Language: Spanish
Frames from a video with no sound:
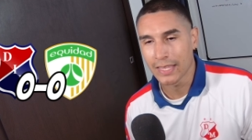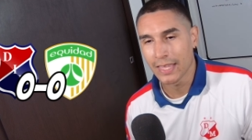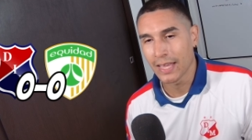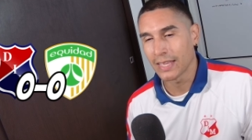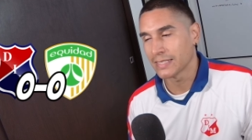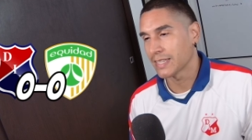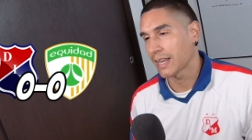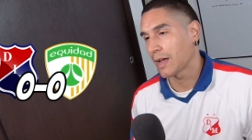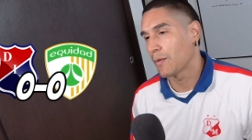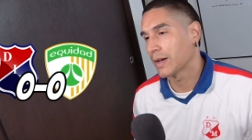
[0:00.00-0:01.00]
que ha
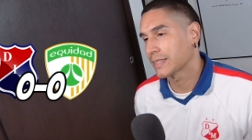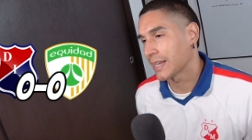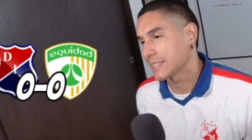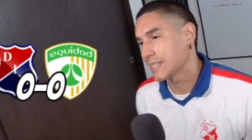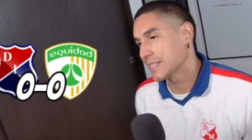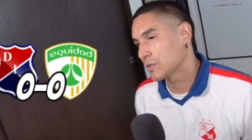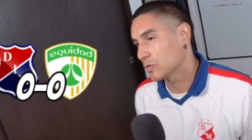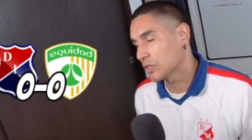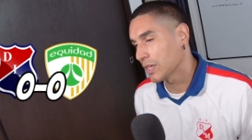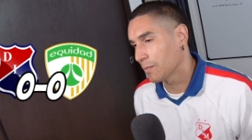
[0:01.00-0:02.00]
encerrado atrás y
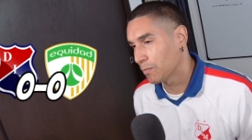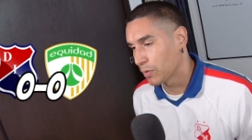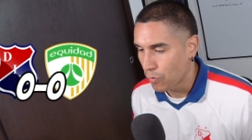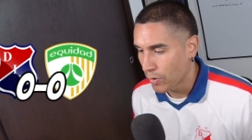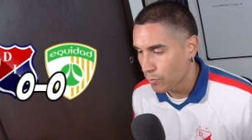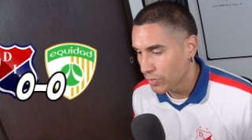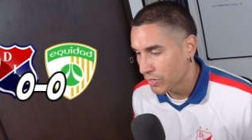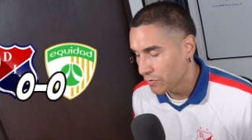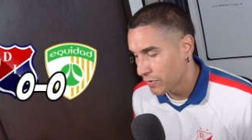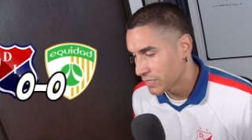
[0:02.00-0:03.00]
haciendo tiempo, fue muy
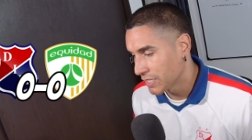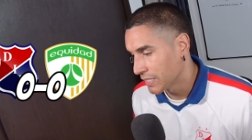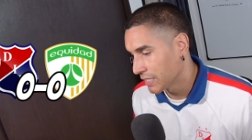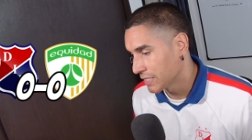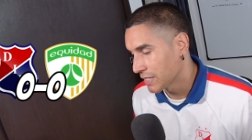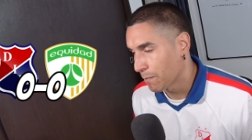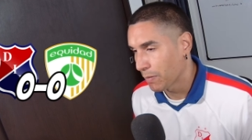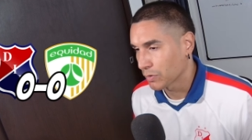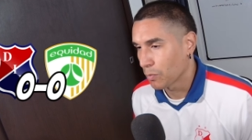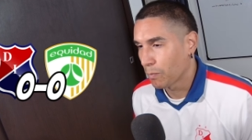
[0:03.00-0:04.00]
difícil y, se
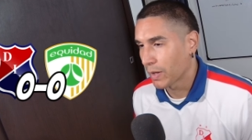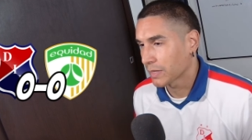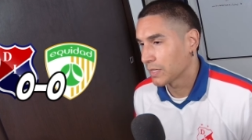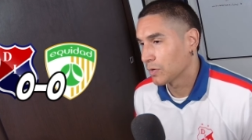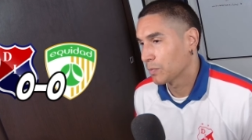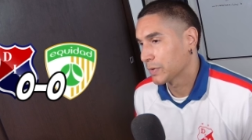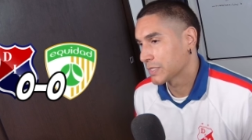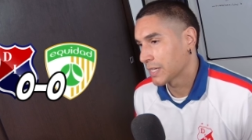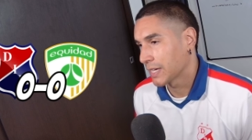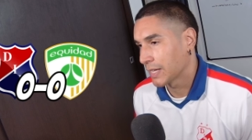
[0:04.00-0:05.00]
empata un partido
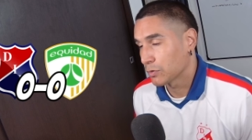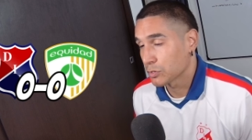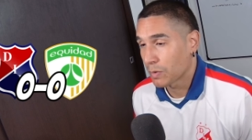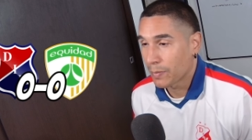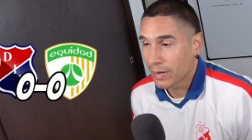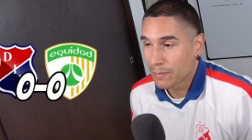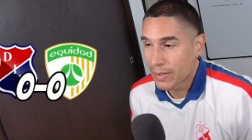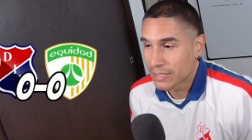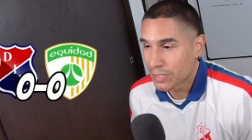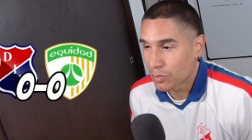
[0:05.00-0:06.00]
pues que en los papeles
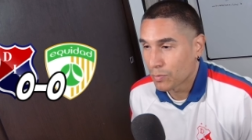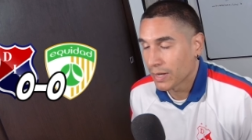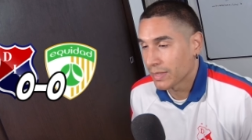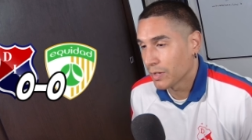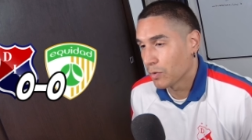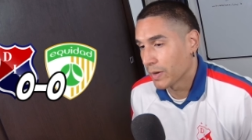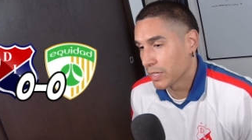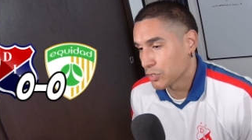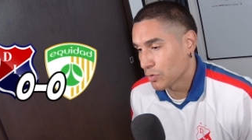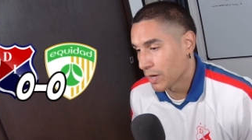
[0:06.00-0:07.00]
medios como les digo,
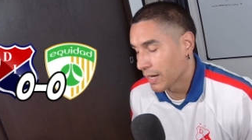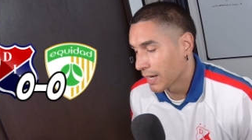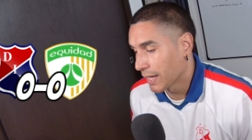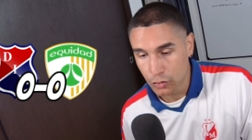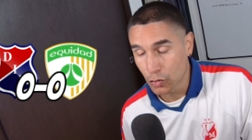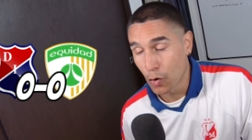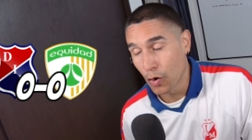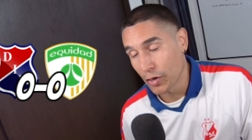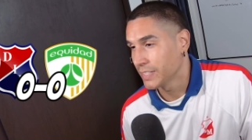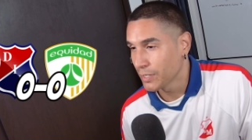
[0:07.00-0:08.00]
mereció ganar. Yo
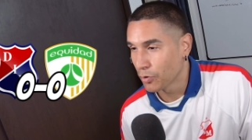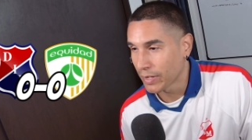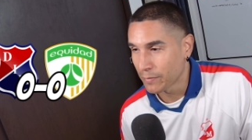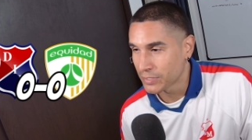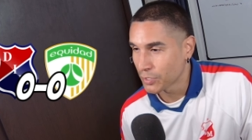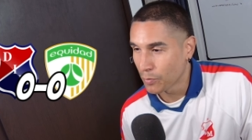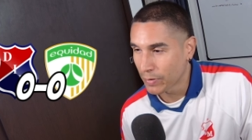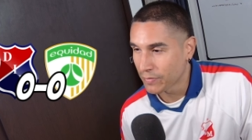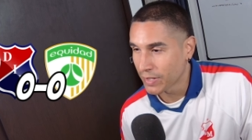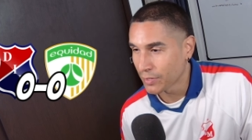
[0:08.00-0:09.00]
hoy digo que sigo
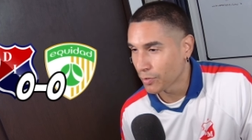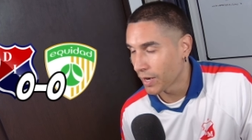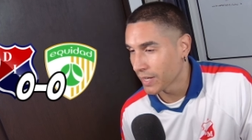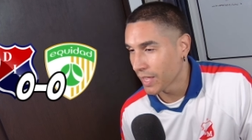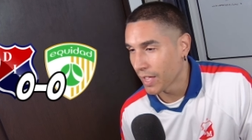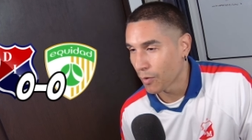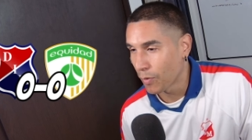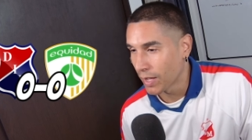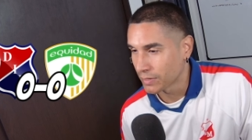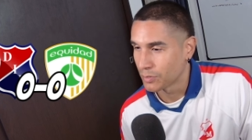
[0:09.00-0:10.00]
prefiriendo la línea de
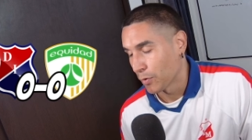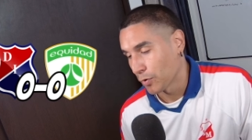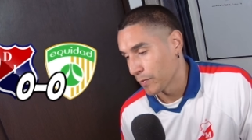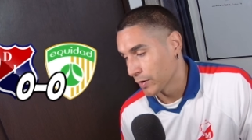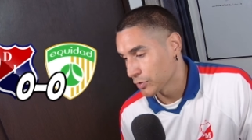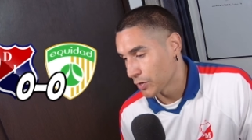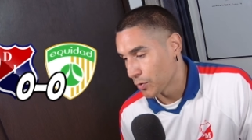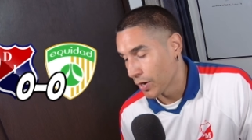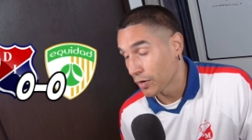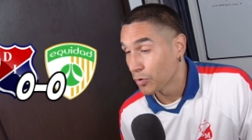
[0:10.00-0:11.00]
4. Por lo menos se
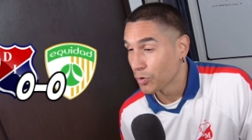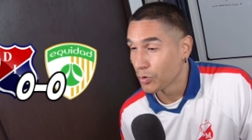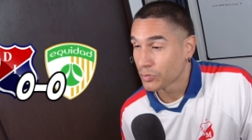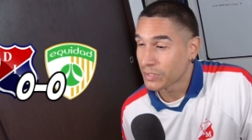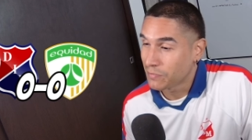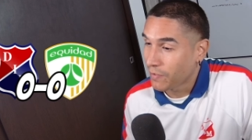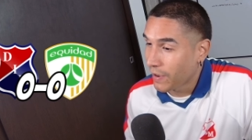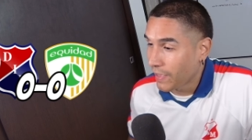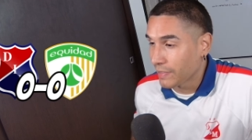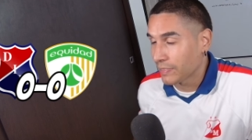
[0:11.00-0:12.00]
vio algo
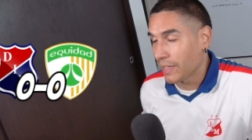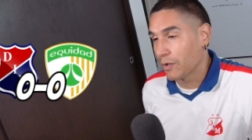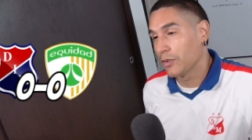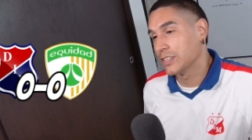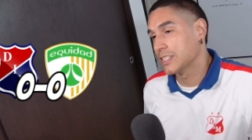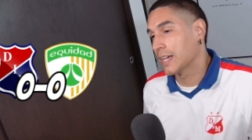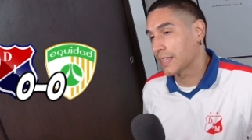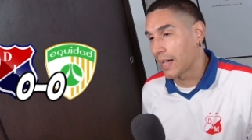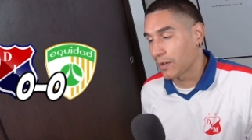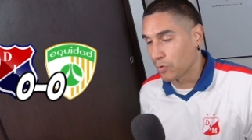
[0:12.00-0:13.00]
diferente hoy. Se
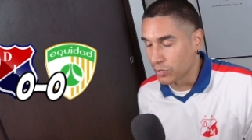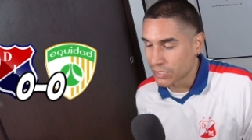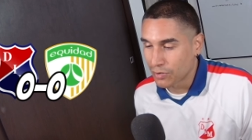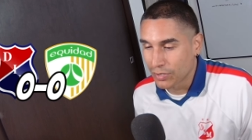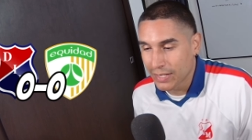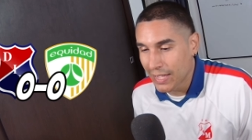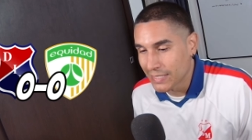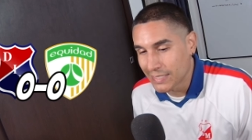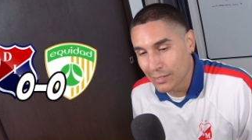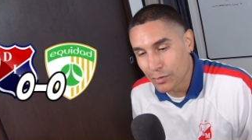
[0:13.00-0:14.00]
atacó. Se con línea
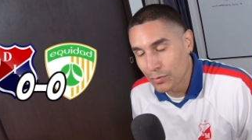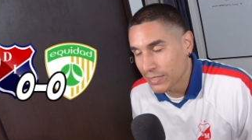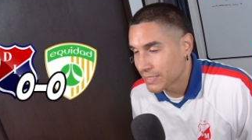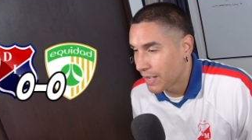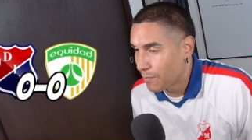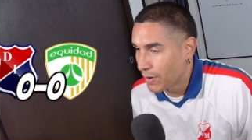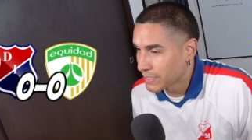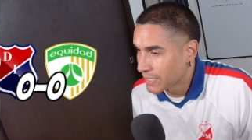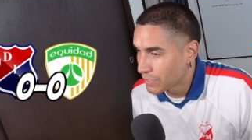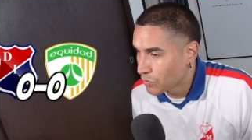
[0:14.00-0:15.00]
de 5 no
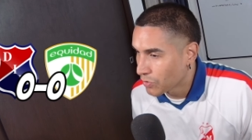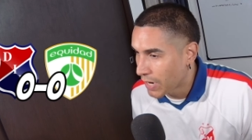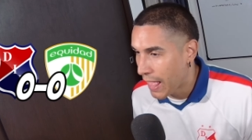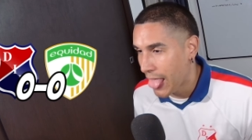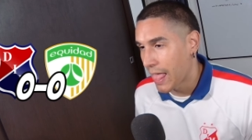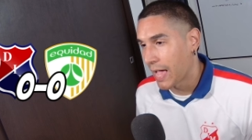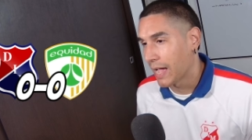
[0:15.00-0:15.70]
estábamos haciendo nada.